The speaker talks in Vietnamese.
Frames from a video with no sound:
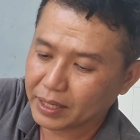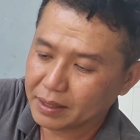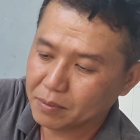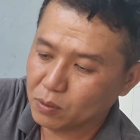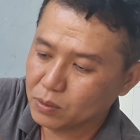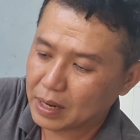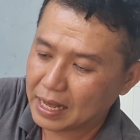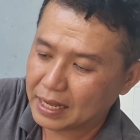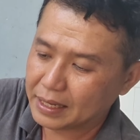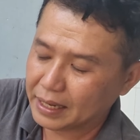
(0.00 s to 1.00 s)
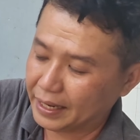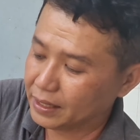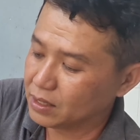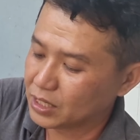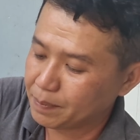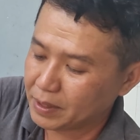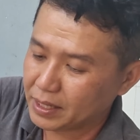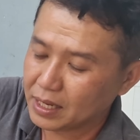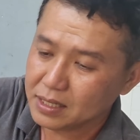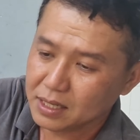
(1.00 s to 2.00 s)
khi bu đã điện nó ship
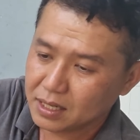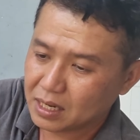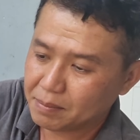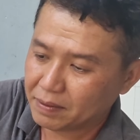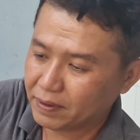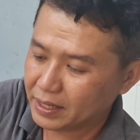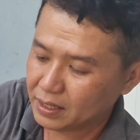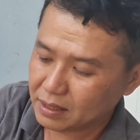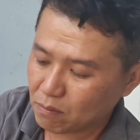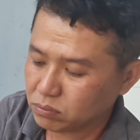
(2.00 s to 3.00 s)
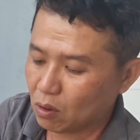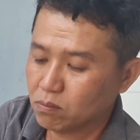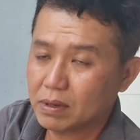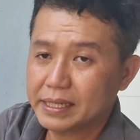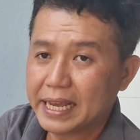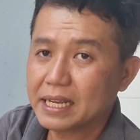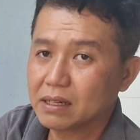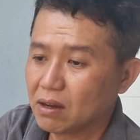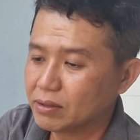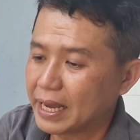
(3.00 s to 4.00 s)
đi đó nên mình phải đóng thùng mình nhét
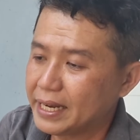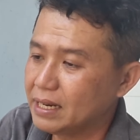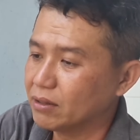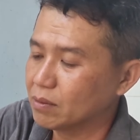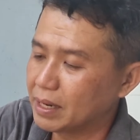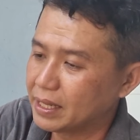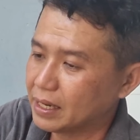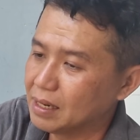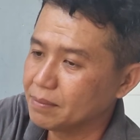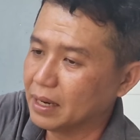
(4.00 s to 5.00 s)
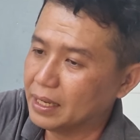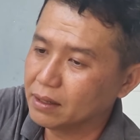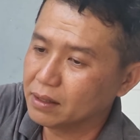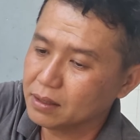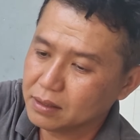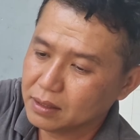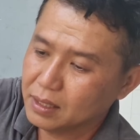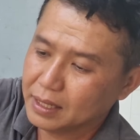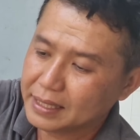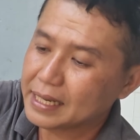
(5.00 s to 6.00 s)
đồ giấy đồ trong đây giữ lắm để cho nó
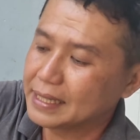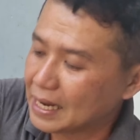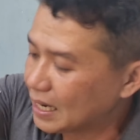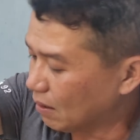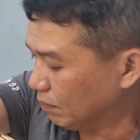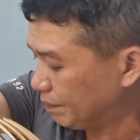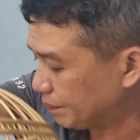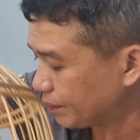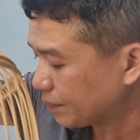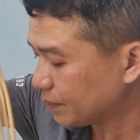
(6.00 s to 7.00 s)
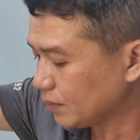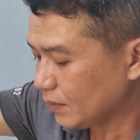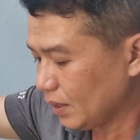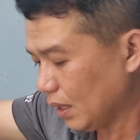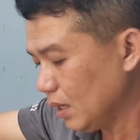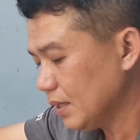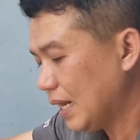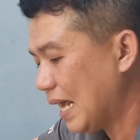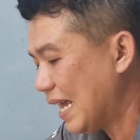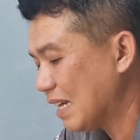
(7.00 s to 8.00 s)
chắc chắn cái lồng đó
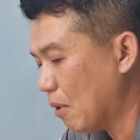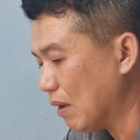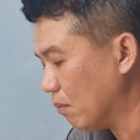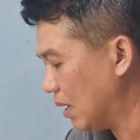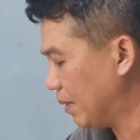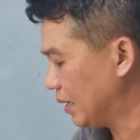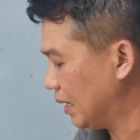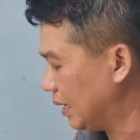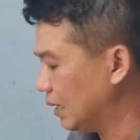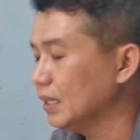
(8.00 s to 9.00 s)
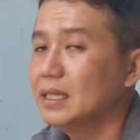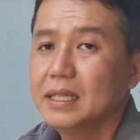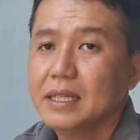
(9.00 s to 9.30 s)
đây là hai cái mẫu lồng mà mình à,